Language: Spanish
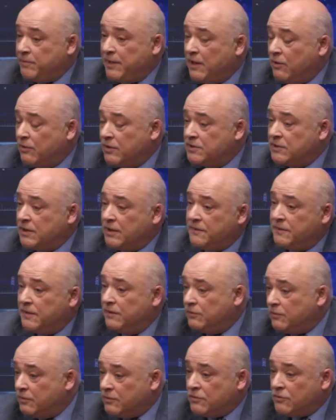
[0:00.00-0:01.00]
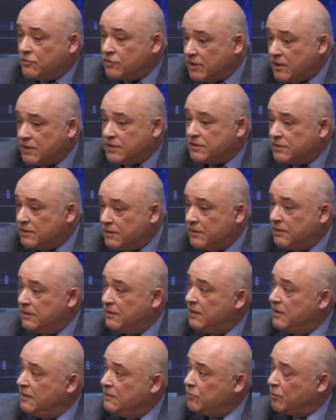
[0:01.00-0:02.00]
ahora están haciendo cosas. Eh,
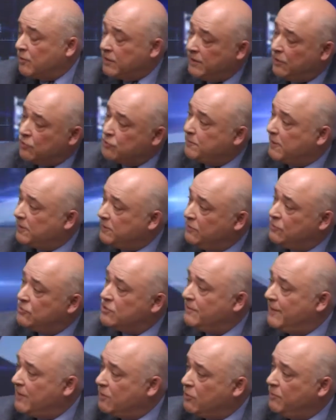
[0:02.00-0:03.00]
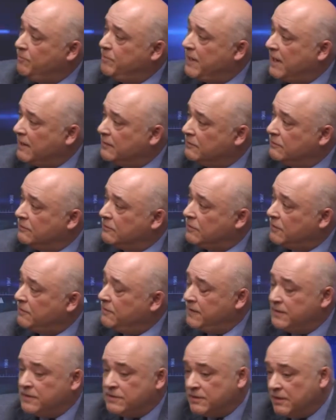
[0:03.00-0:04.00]
porque los partidos se van copiando.
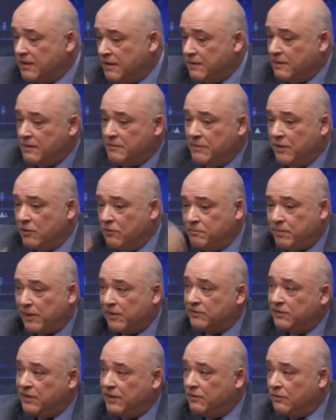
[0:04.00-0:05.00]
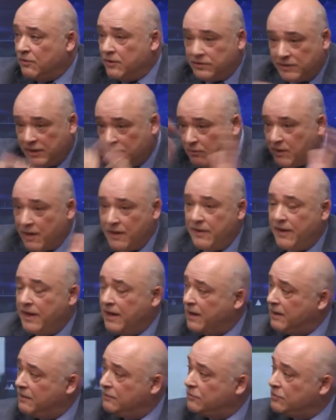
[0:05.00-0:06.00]
Entonces viene un partido y tiene una
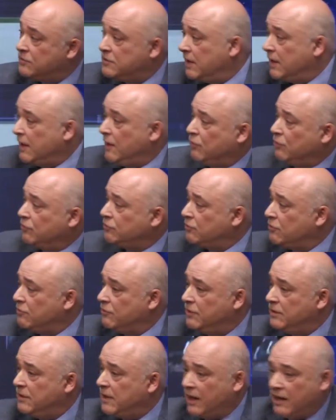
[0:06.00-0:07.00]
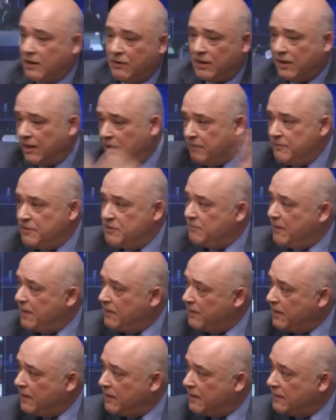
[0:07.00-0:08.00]
idea, entonces llega el otro y a la hora la misma
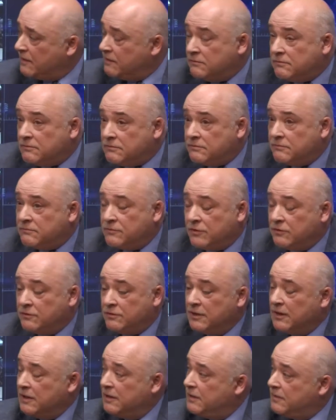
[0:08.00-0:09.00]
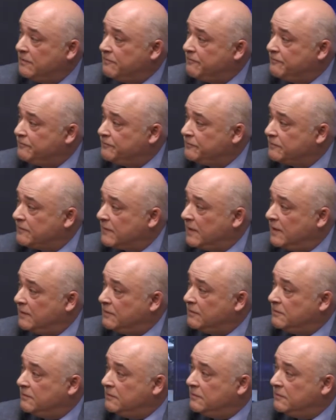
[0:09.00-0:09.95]
idea. luego, luego hablaremos de esas